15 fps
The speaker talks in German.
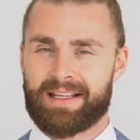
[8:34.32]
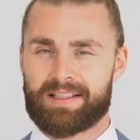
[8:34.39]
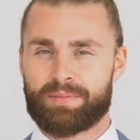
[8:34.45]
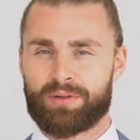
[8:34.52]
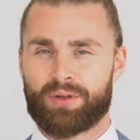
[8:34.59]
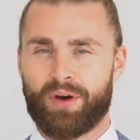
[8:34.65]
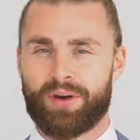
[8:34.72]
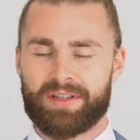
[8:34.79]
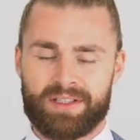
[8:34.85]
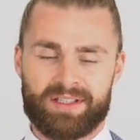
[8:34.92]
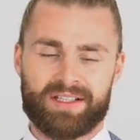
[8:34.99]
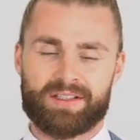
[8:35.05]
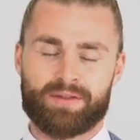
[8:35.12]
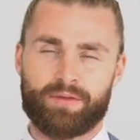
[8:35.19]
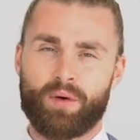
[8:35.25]
Das bedeutet,
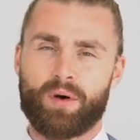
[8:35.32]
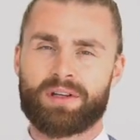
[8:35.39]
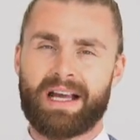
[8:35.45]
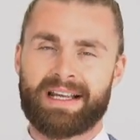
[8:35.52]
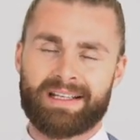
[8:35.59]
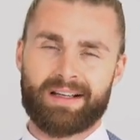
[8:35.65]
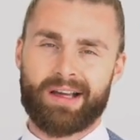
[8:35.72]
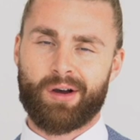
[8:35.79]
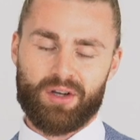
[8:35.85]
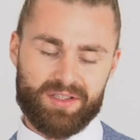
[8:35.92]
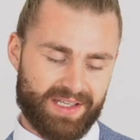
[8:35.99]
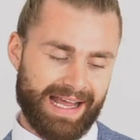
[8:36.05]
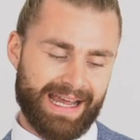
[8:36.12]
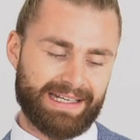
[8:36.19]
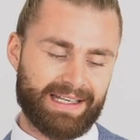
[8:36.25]
dass vorne eine
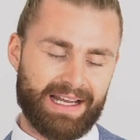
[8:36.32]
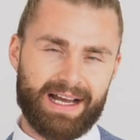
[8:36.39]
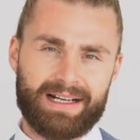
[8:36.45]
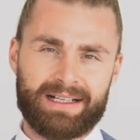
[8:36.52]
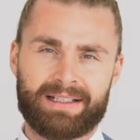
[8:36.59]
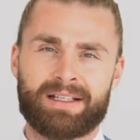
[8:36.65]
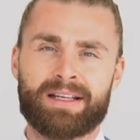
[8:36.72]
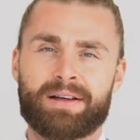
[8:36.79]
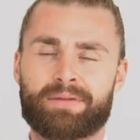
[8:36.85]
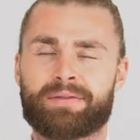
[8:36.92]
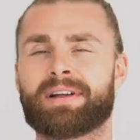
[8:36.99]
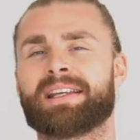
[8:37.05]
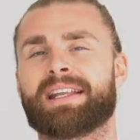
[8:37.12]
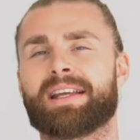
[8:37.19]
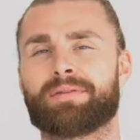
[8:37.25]
Rosseinlage
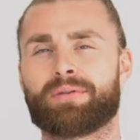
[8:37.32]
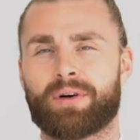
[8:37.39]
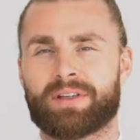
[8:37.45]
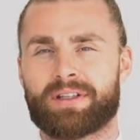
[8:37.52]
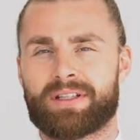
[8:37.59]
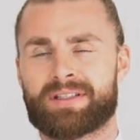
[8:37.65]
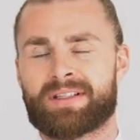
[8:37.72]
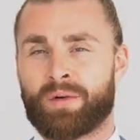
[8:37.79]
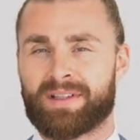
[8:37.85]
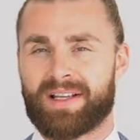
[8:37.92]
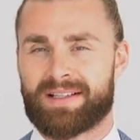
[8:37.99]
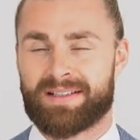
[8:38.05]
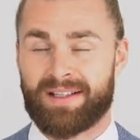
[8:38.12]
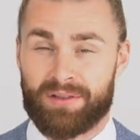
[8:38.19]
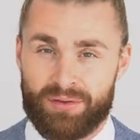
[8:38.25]
vernäht worden ist und das
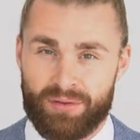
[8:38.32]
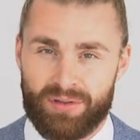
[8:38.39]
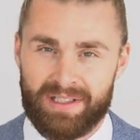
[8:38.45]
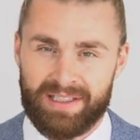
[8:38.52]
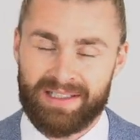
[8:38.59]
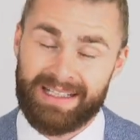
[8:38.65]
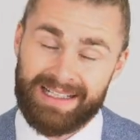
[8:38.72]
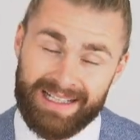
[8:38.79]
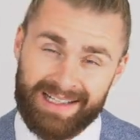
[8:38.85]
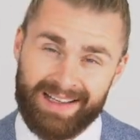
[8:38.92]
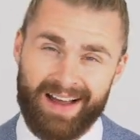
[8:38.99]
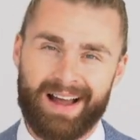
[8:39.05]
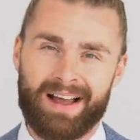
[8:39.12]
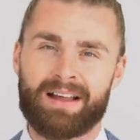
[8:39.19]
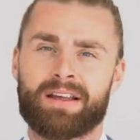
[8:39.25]
ist natürlich
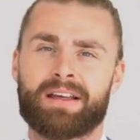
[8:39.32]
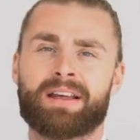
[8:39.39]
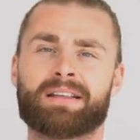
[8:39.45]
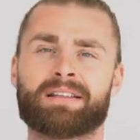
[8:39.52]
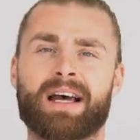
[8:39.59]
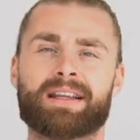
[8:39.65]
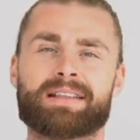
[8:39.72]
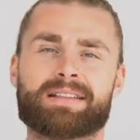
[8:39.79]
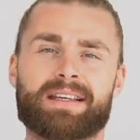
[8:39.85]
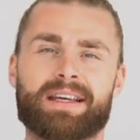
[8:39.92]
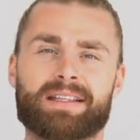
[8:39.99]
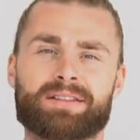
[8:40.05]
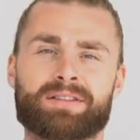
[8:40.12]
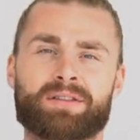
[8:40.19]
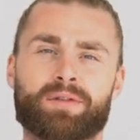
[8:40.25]
klar ein
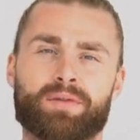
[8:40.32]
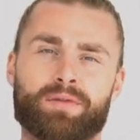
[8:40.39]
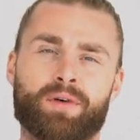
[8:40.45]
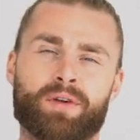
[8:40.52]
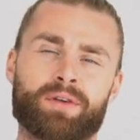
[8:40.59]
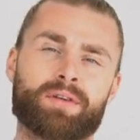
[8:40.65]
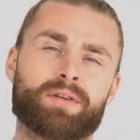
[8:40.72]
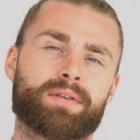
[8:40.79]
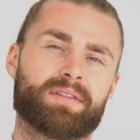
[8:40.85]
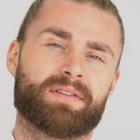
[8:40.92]
Anzeichen von